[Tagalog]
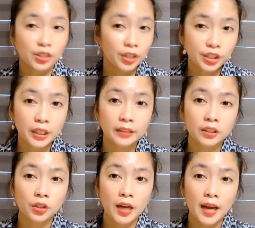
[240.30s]
lang niyo
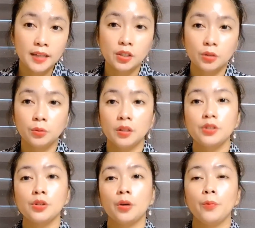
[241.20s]
lahat sa Googles or
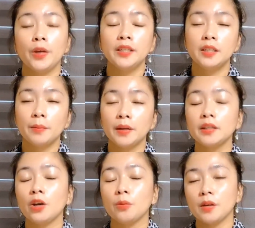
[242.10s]
pwede naman kayong
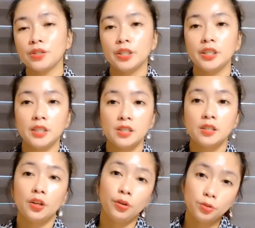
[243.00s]
mag-search din sa
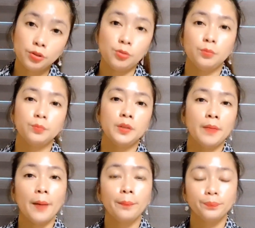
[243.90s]
YouTube, di ba?
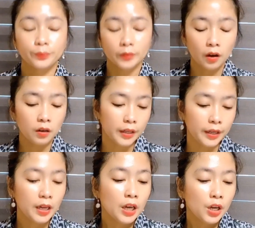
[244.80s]
Okay.
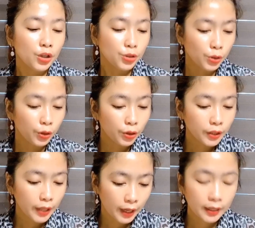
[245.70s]
So, yun nga
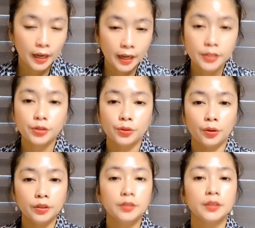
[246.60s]
guys, no?
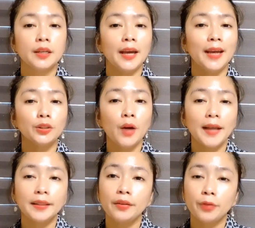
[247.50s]
Itong ating
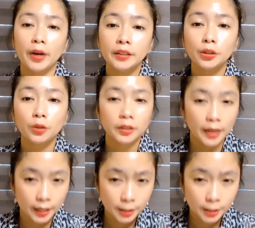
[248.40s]
retinol guys,